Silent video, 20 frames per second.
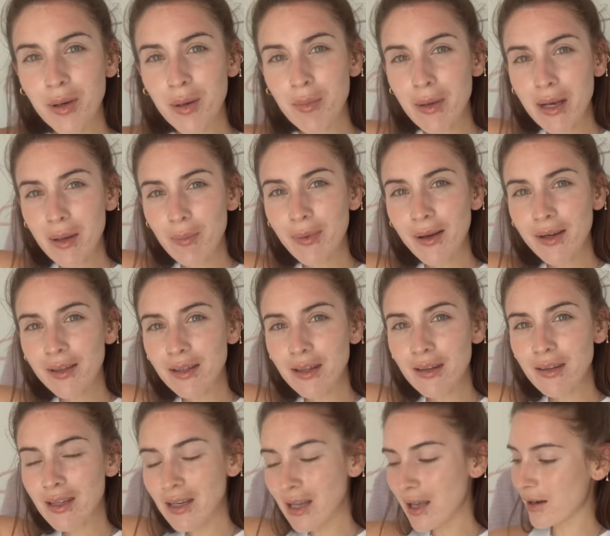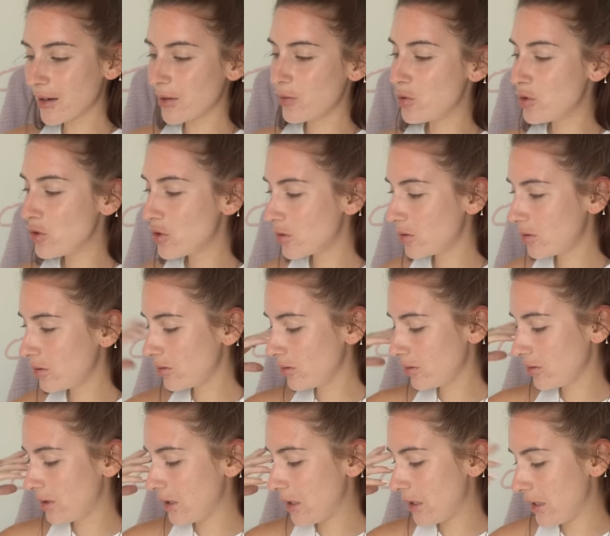primera parte de la reunión
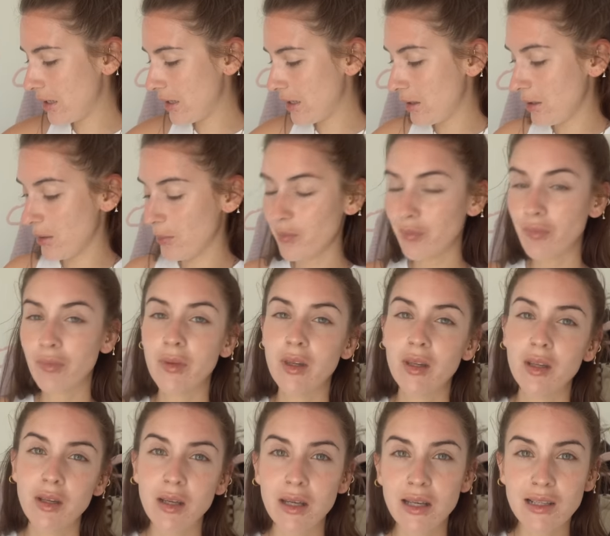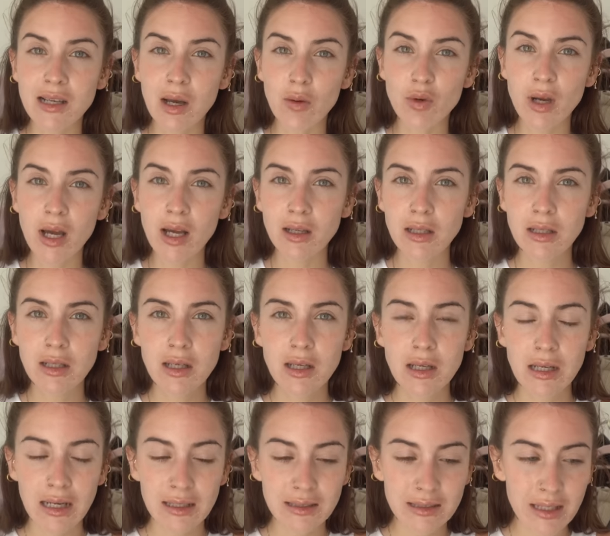eh, es la una,
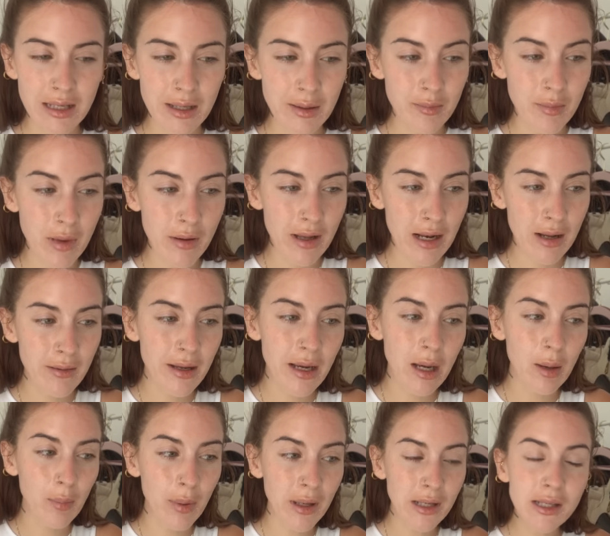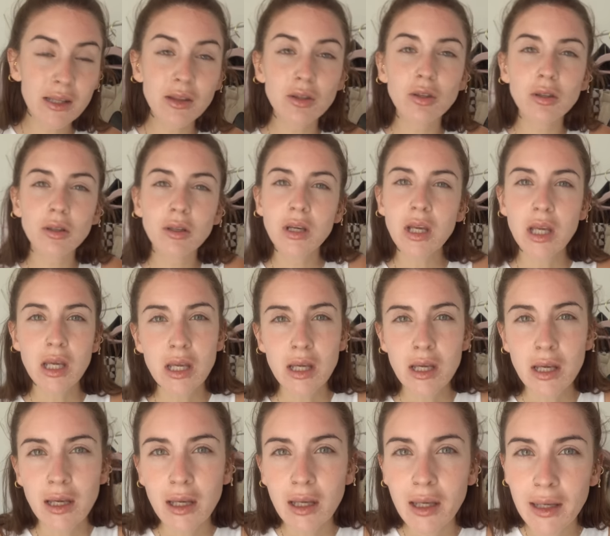así que me voy a lavar el pelito.
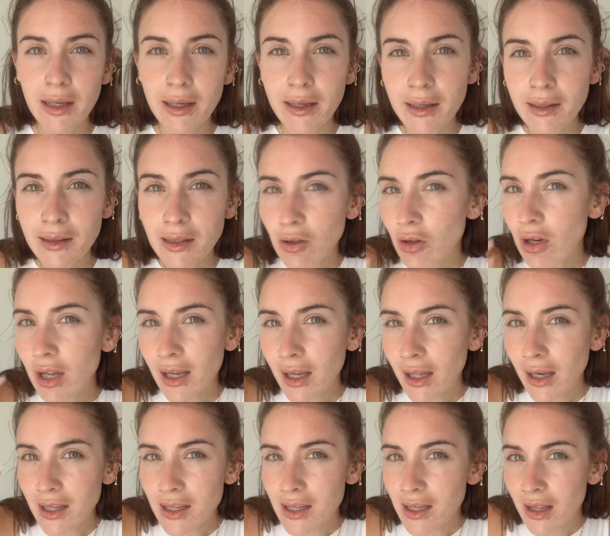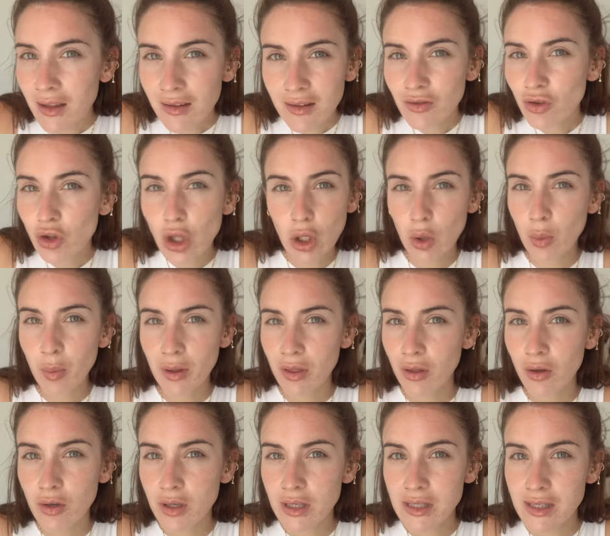Eh, tengo la cara llena de
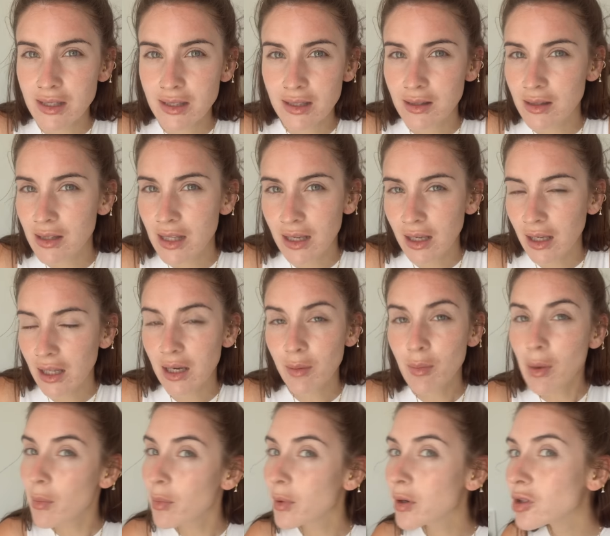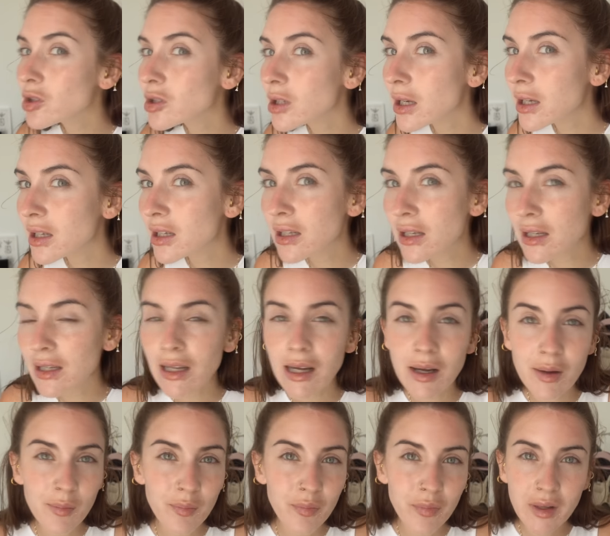tropezones de crema, pero es que,
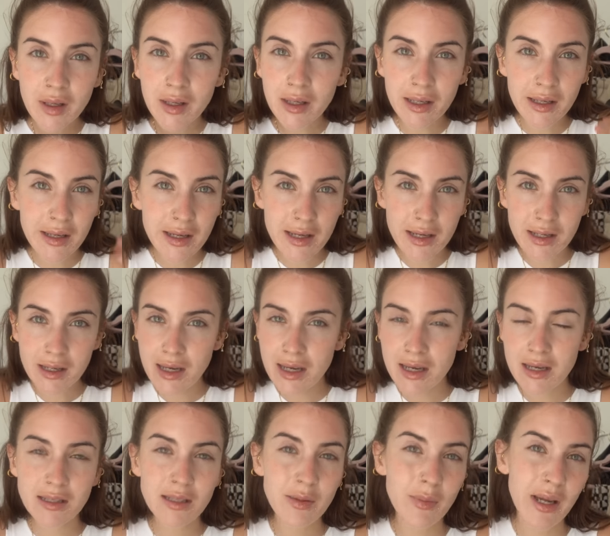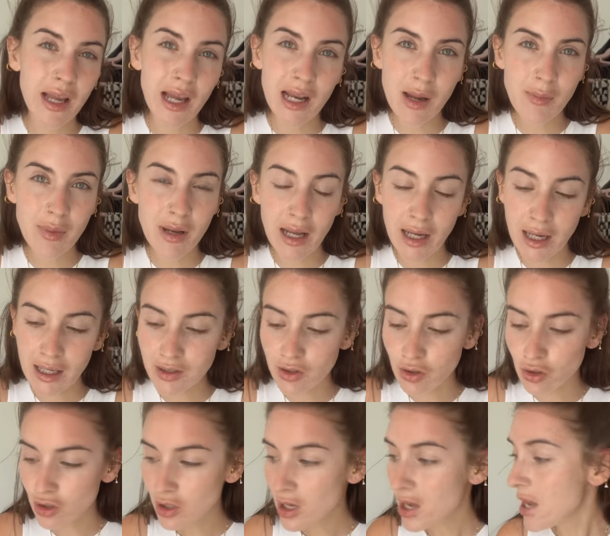nena, eh, se me cae la piel a
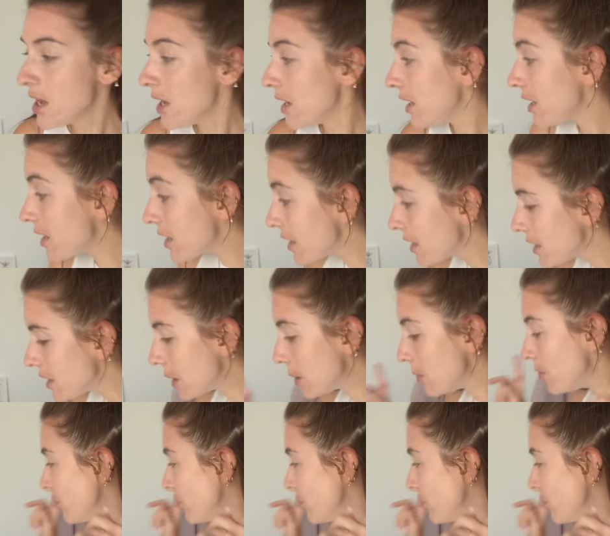cachos. Y